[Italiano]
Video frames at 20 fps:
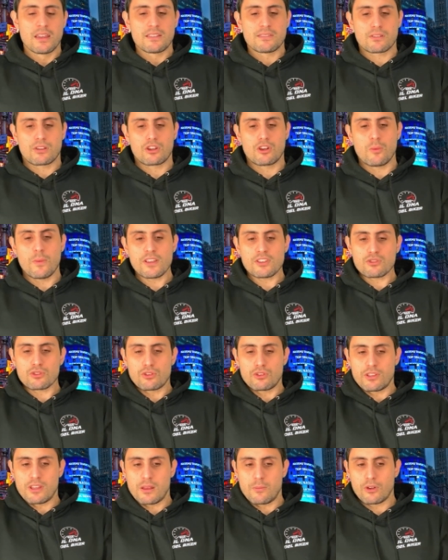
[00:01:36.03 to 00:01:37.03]
Secondo me
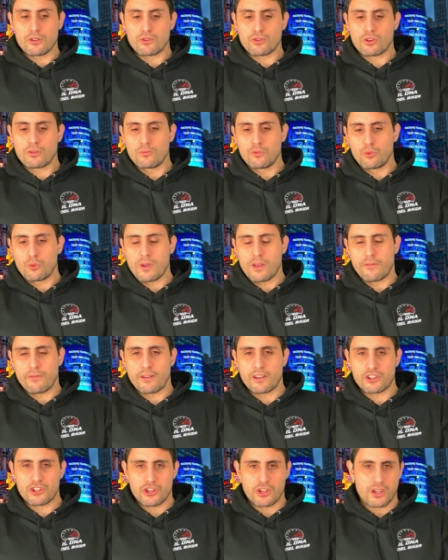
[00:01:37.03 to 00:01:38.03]
sono delle moto comunque
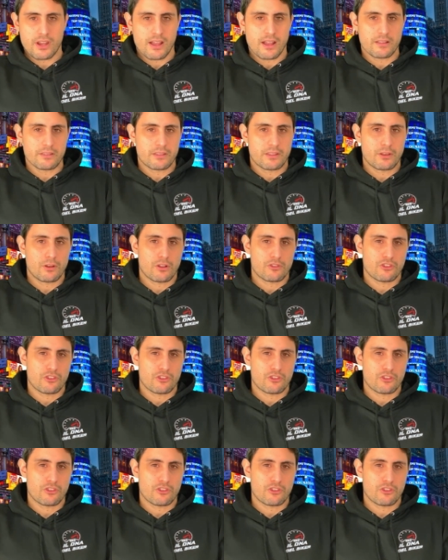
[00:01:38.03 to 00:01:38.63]
affascinanti, no?